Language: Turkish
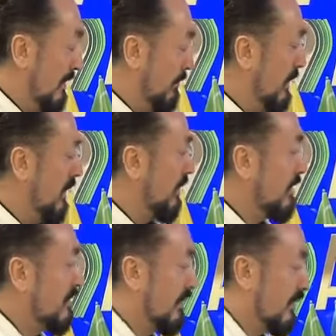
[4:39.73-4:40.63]
Bir de
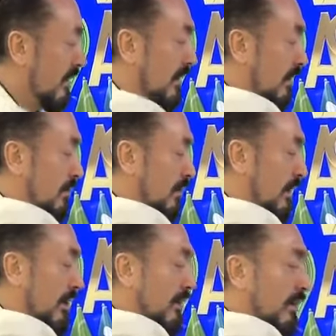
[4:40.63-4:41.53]
arasına da hatta
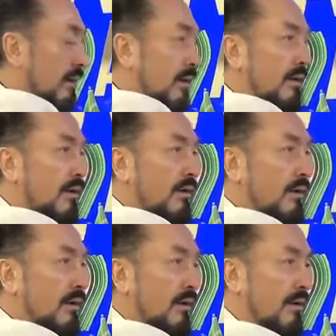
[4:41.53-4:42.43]
böyle
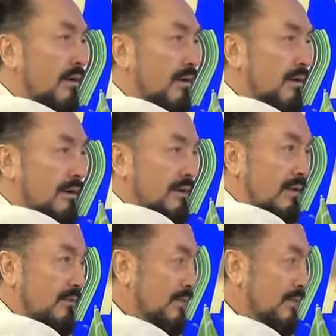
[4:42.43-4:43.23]
istediğimiz